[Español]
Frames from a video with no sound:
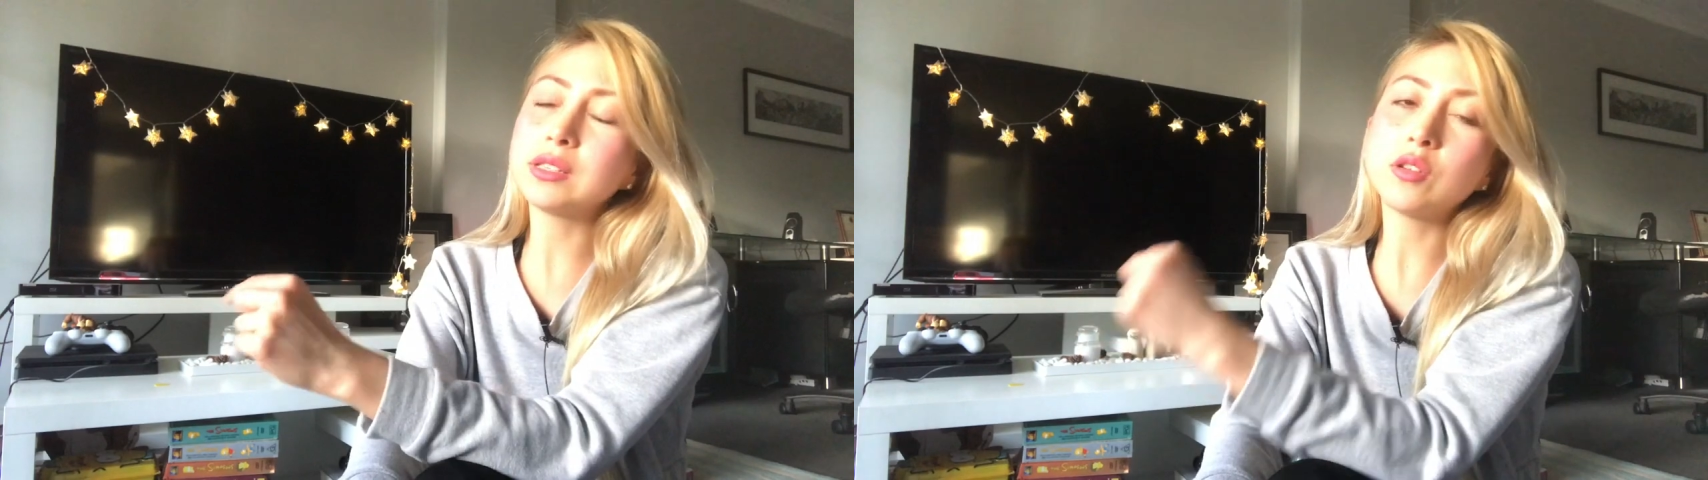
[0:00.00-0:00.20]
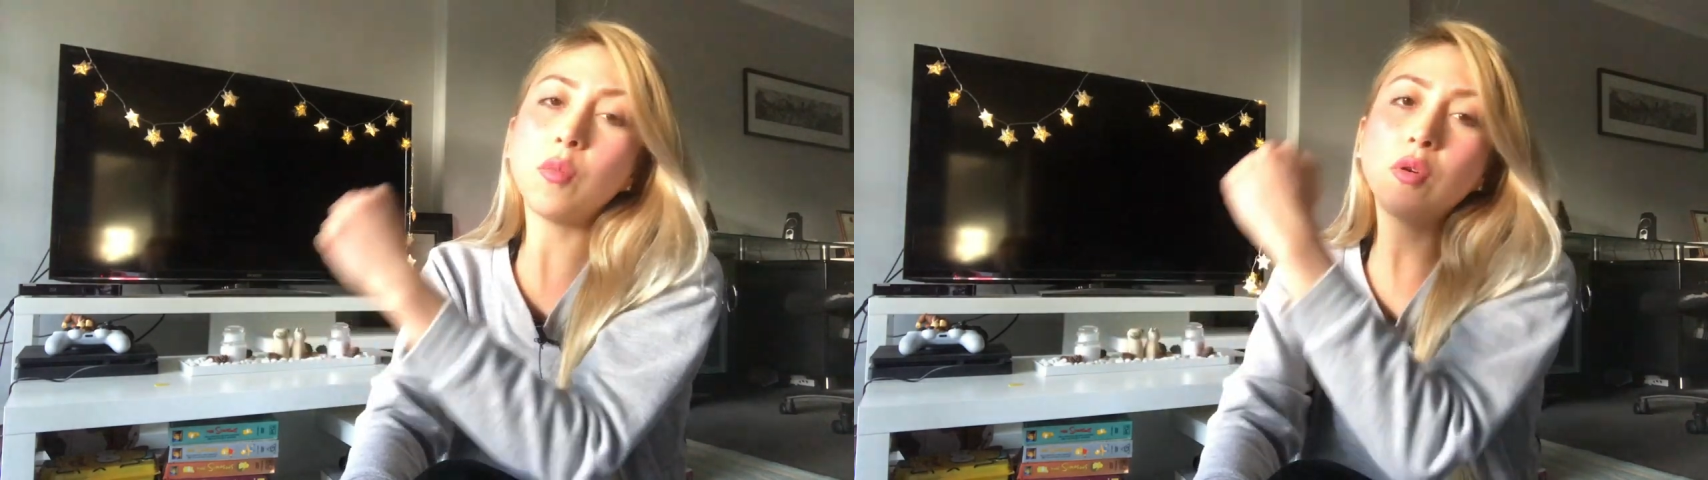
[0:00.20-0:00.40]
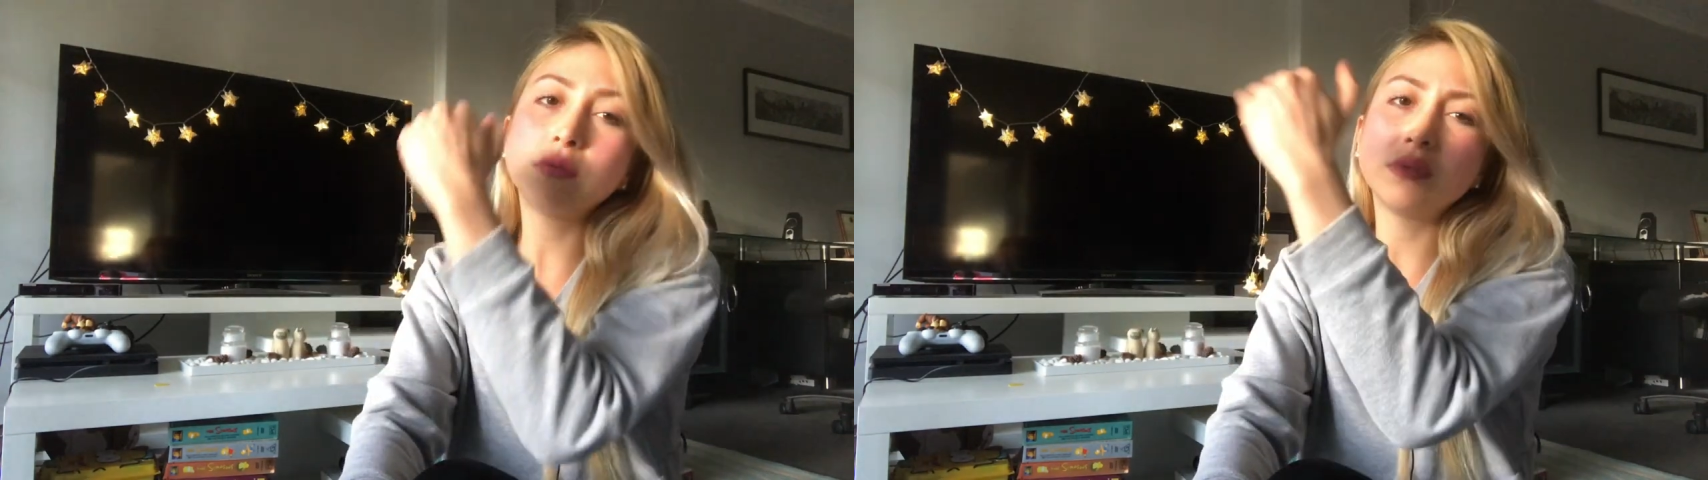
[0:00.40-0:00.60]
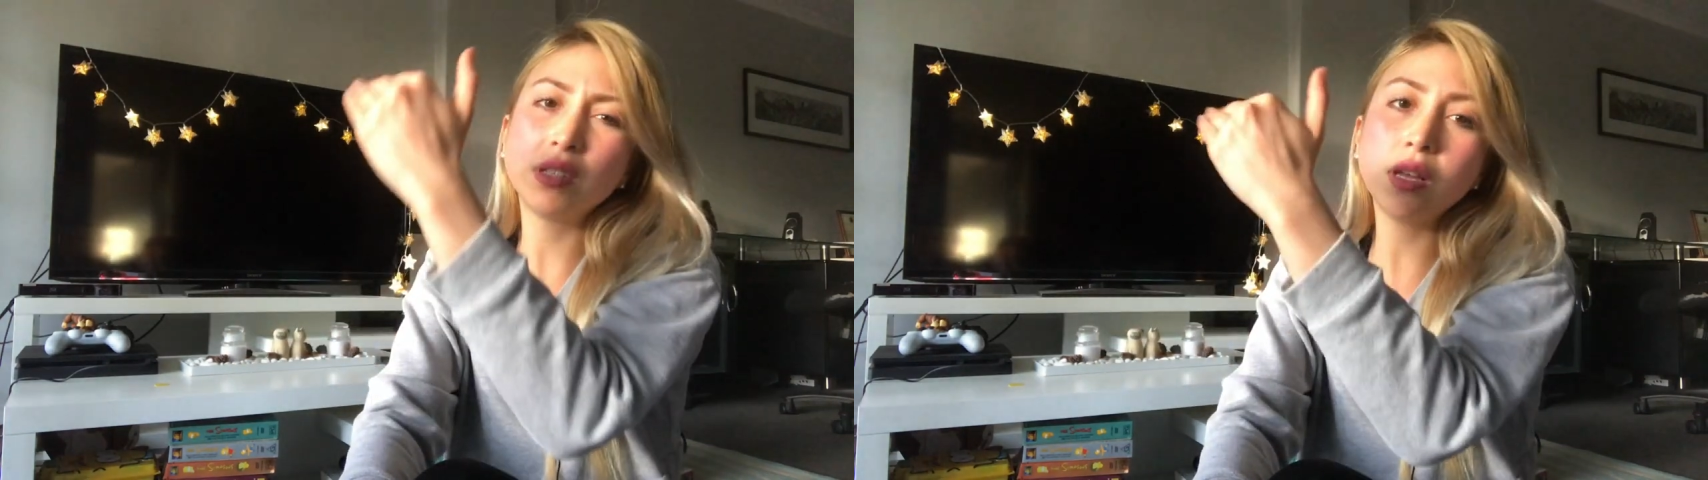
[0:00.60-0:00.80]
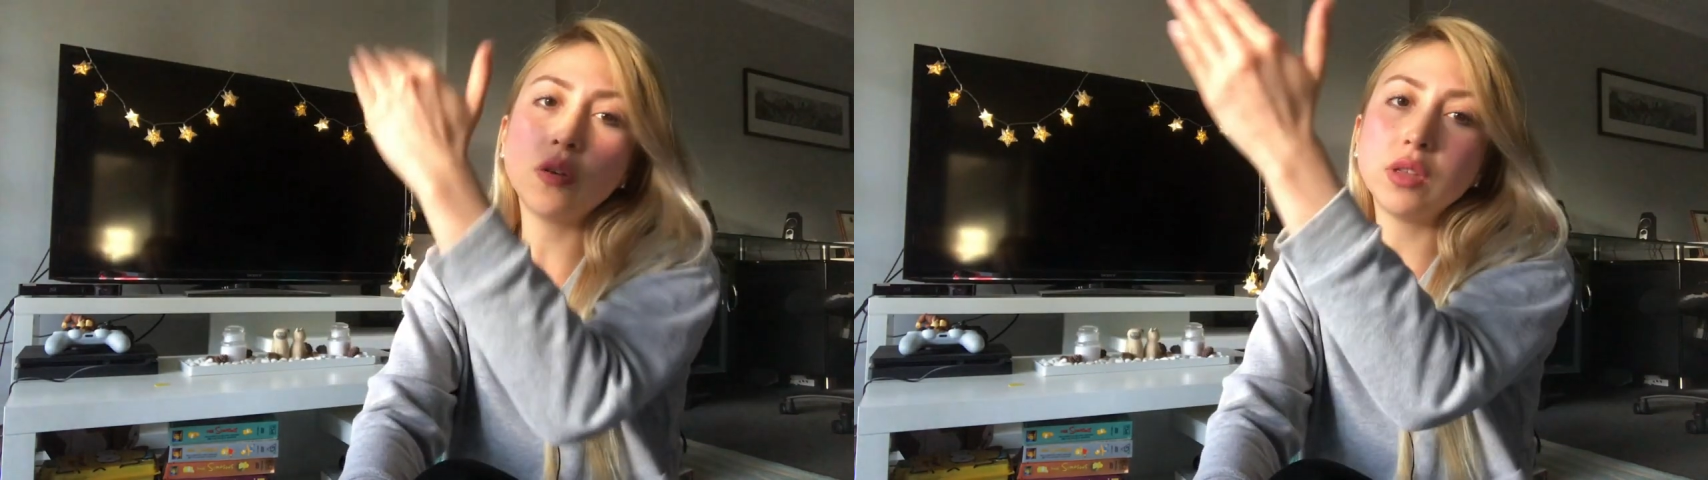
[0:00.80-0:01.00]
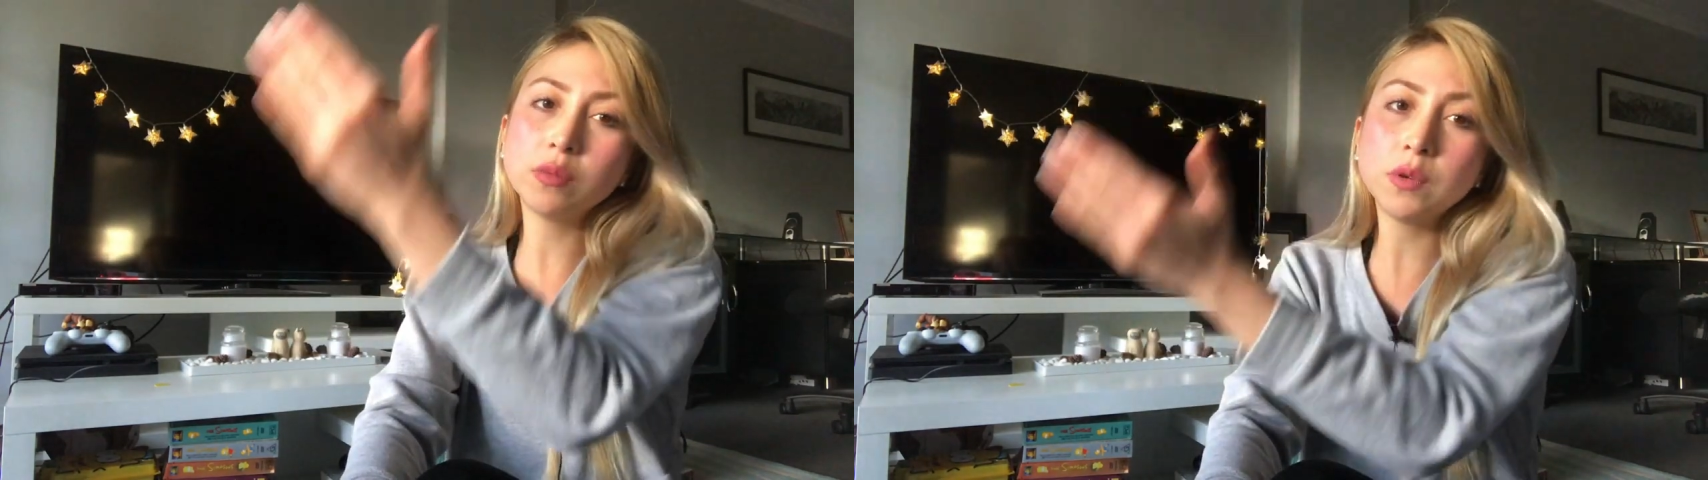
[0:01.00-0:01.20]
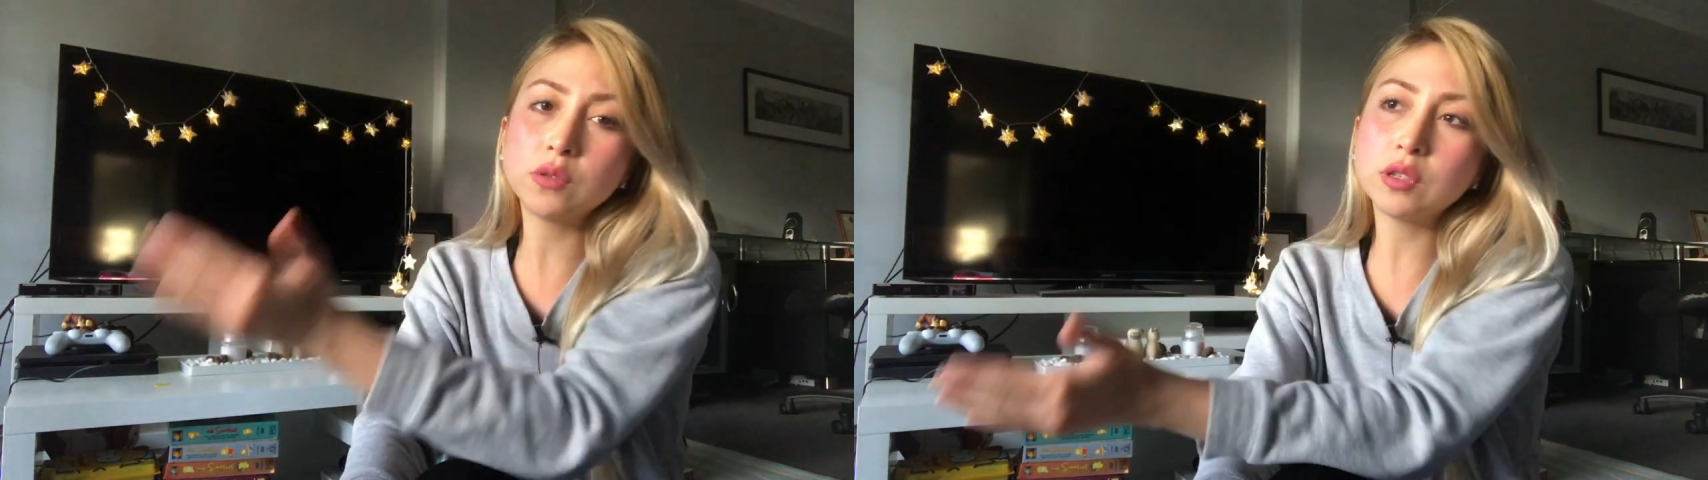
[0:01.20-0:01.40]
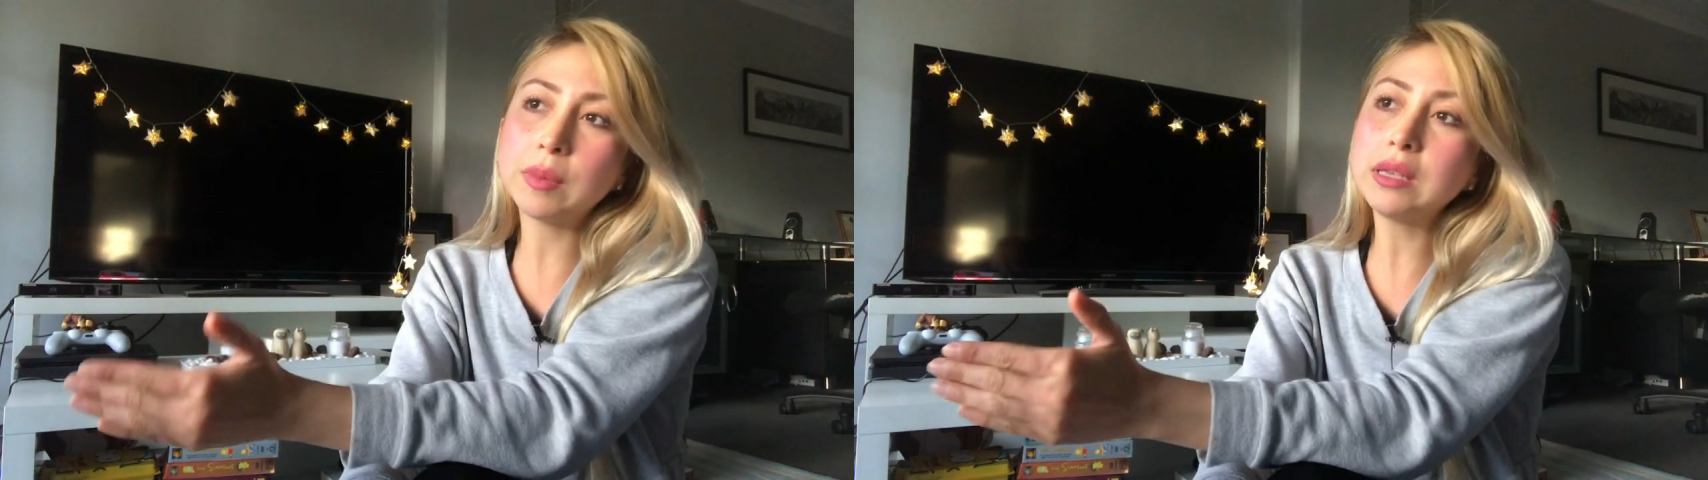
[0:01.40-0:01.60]
que es como 5 o 10
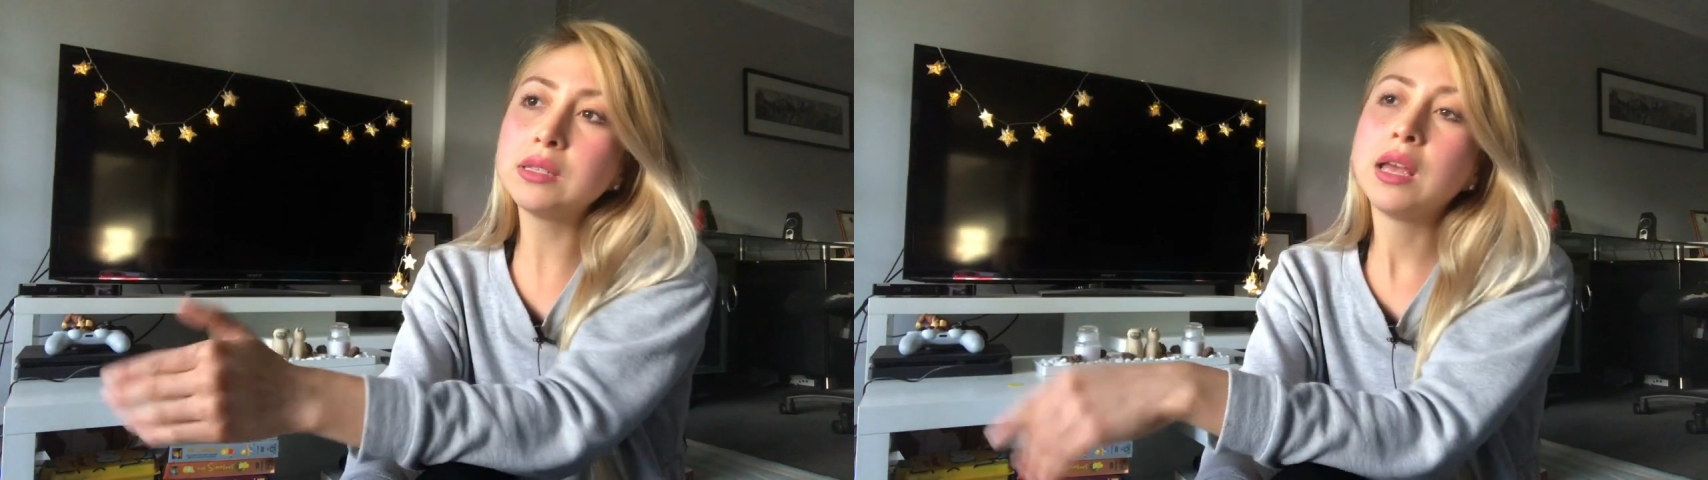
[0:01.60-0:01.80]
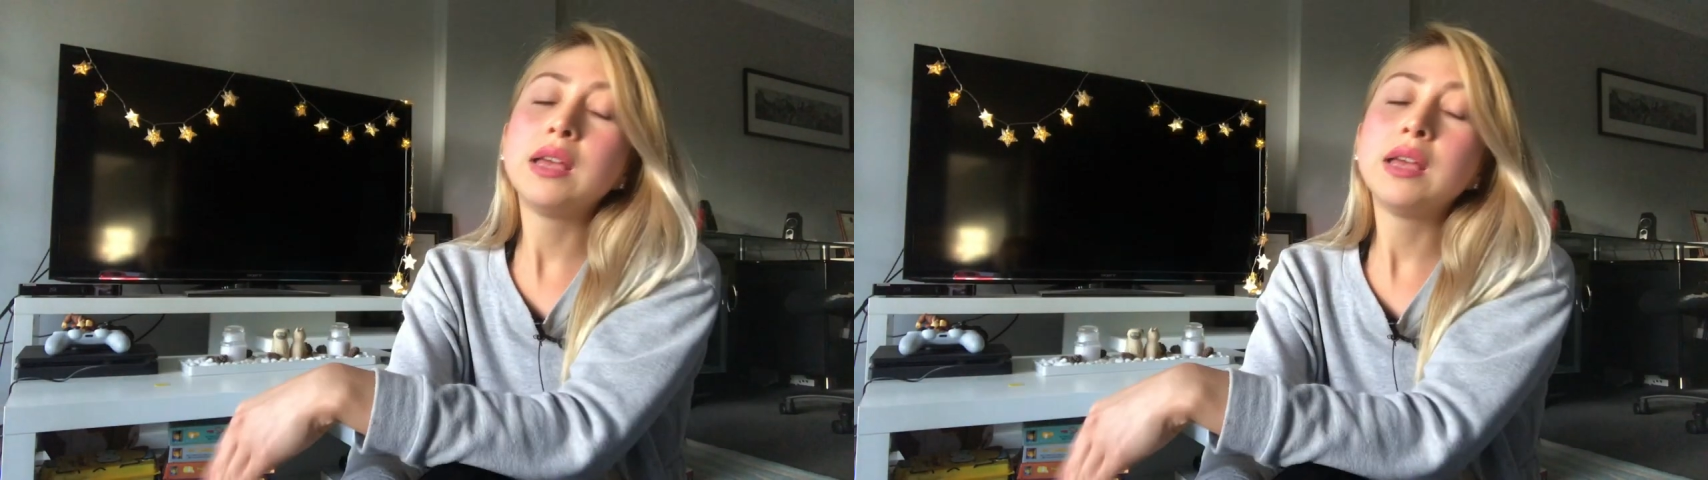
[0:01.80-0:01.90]
minutos más,